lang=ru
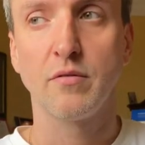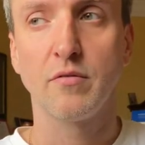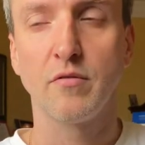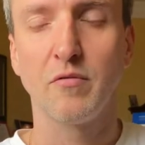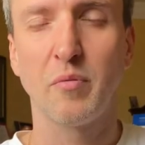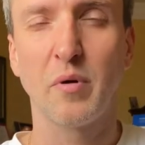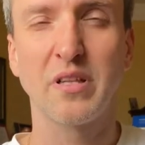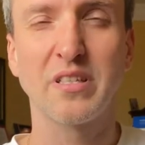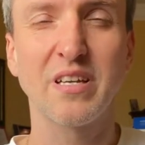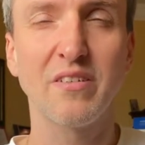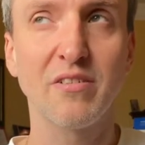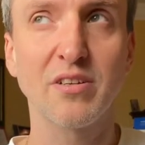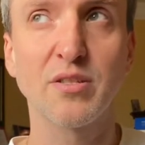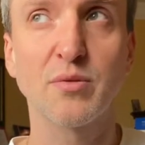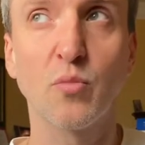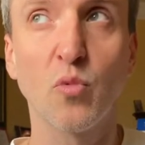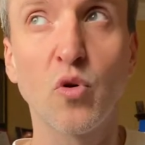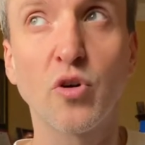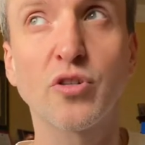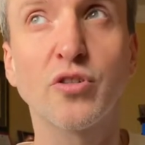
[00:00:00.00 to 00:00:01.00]
Вполне
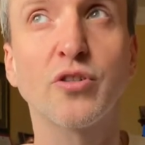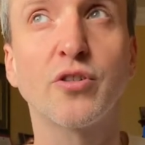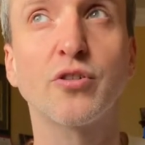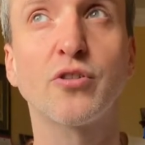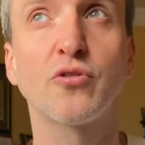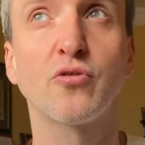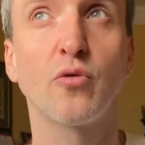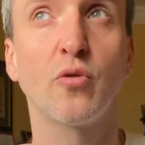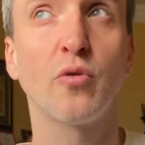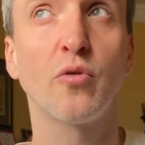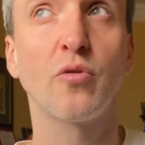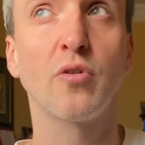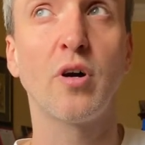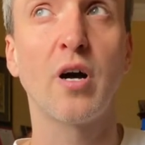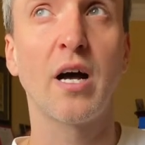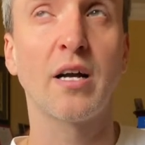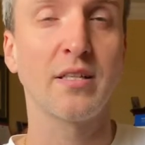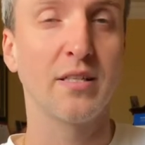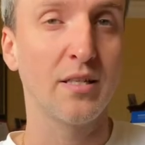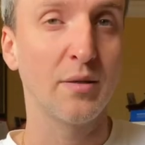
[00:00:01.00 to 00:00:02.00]
возможно, что
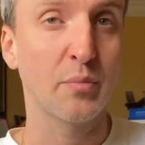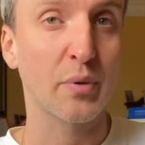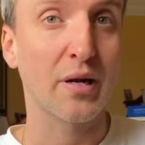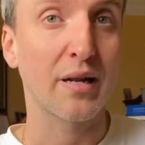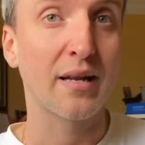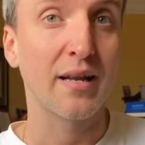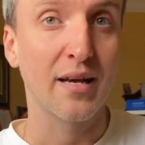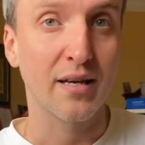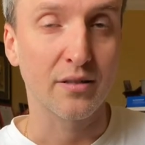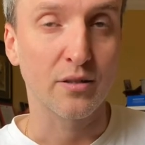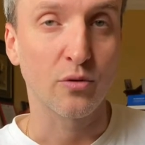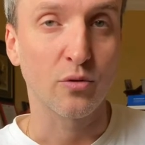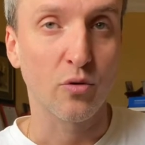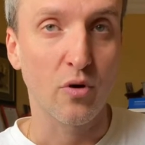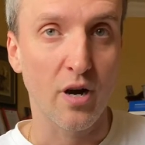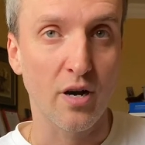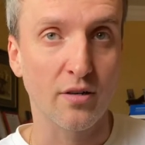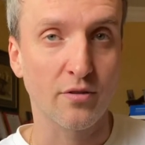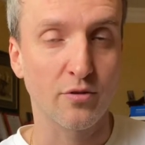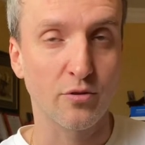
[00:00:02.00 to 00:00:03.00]
они продлят эту
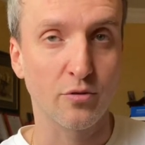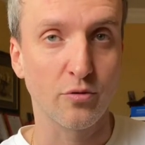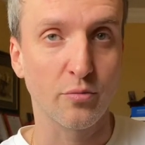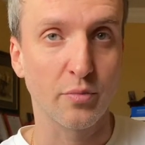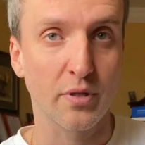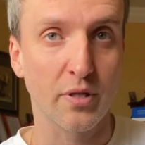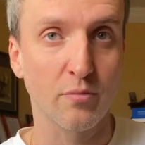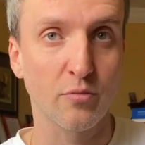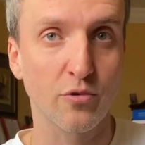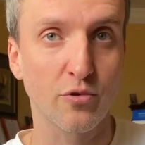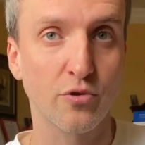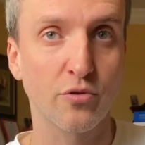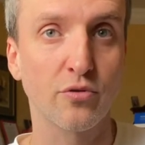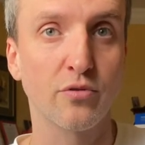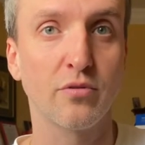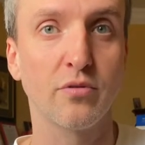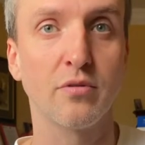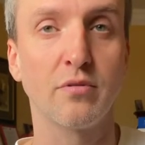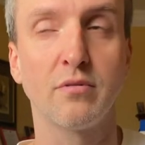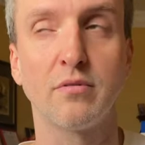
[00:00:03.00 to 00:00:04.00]
акцию, потому
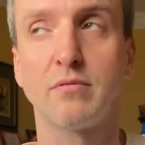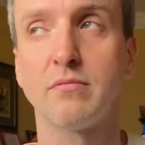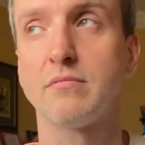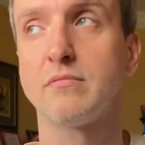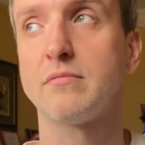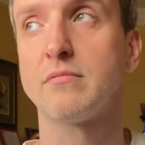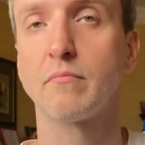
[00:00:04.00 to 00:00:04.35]
что,